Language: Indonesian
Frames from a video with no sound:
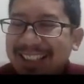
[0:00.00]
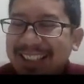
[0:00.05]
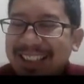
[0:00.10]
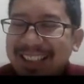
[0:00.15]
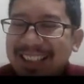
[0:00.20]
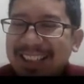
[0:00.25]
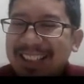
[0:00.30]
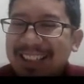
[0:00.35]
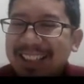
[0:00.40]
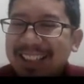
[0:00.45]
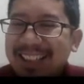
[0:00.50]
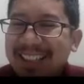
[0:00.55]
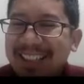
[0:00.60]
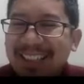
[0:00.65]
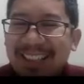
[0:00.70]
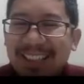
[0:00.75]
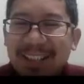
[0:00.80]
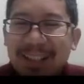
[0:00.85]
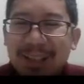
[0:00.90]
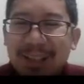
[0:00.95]
ini
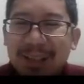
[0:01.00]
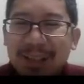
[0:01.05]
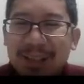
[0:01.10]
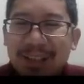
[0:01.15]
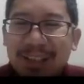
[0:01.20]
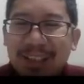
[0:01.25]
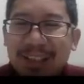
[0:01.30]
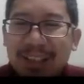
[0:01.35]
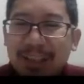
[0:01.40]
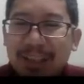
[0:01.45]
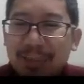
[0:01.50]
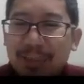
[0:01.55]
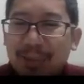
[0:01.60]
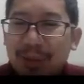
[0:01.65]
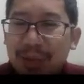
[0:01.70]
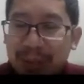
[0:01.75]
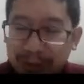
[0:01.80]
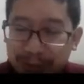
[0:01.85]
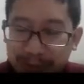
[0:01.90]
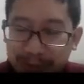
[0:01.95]
uh,
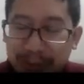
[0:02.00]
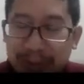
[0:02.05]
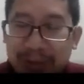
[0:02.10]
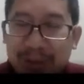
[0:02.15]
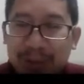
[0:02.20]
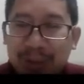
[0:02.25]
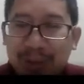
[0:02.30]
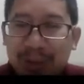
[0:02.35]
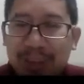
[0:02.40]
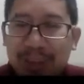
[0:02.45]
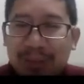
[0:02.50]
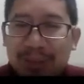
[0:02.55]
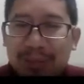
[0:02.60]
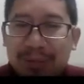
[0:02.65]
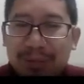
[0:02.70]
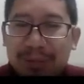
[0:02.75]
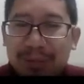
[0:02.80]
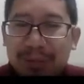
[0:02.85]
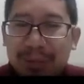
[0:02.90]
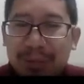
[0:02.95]
kita mulai
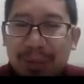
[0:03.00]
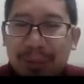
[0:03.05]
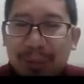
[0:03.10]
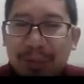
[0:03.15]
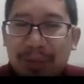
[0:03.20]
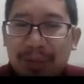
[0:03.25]
masuk ke